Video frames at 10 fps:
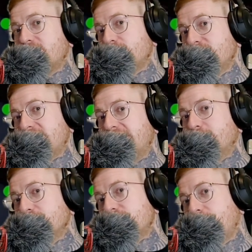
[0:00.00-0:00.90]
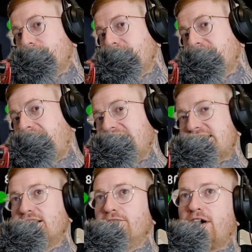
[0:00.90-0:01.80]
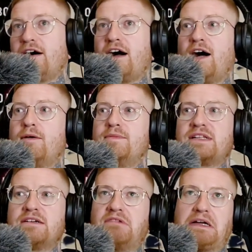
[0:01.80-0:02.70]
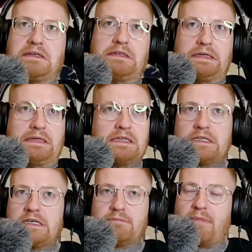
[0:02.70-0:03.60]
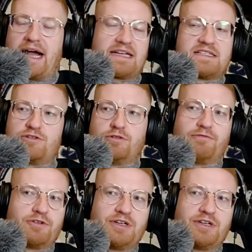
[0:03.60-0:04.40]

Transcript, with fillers: so ein bisschen Aerosoft-Hasser äh, war, aber mittlerweile äh, mag ich es irgendwie.